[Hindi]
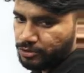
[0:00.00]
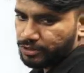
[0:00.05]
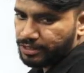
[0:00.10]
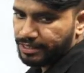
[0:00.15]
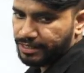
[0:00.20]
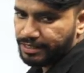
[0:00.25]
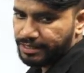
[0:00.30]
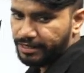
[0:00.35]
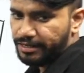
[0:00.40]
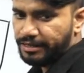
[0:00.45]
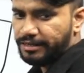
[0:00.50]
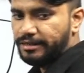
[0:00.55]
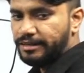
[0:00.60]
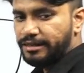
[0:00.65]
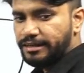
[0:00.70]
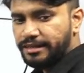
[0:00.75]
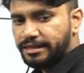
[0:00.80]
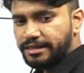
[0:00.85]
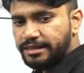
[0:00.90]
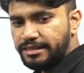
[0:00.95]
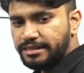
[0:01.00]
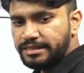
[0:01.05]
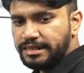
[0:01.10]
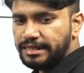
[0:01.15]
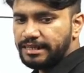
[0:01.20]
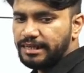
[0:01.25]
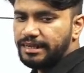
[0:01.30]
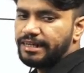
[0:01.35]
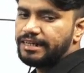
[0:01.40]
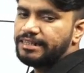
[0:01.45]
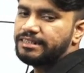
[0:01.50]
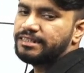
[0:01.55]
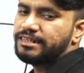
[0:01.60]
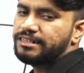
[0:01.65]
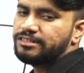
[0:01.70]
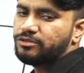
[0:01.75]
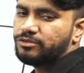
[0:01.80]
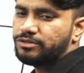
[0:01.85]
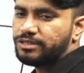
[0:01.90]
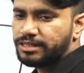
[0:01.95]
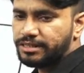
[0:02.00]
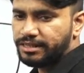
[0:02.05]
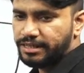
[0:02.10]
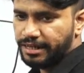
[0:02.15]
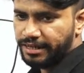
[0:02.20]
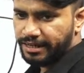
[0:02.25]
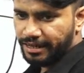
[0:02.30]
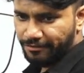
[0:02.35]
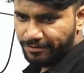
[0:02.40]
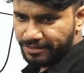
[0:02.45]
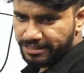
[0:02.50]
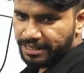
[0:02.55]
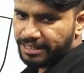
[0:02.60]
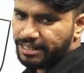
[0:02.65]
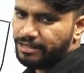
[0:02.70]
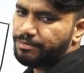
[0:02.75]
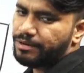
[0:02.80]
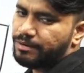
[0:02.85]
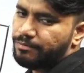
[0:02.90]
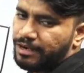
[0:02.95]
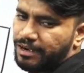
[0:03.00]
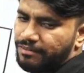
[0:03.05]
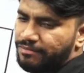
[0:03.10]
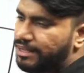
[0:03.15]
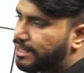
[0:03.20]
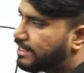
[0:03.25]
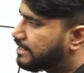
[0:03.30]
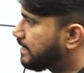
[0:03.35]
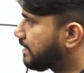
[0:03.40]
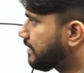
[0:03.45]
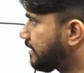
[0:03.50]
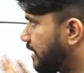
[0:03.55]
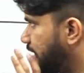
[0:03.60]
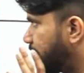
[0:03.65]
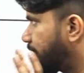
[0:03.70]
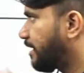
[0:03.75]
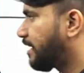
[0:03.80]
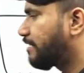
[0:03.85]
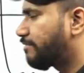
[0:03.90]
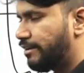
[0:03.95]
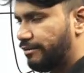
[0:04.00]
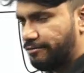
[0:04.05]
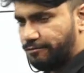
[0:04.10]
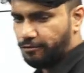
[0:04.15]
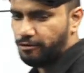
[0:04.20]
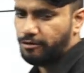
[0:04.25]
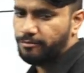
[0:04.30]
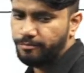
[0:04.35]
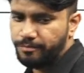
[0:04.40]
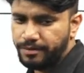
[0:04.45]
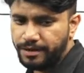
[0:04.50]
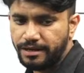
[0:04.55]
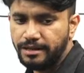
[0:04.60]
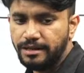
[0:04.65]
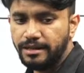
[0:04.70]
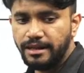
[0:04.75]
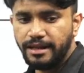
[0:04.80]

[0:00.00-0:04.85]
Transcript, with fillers: होते हैं ना ये ज़्यादा डेंजरस हो सकते हैं या फिर ज़्यादा प्रभाव डाल सकते हैं मेरी वेब फॉर्म पे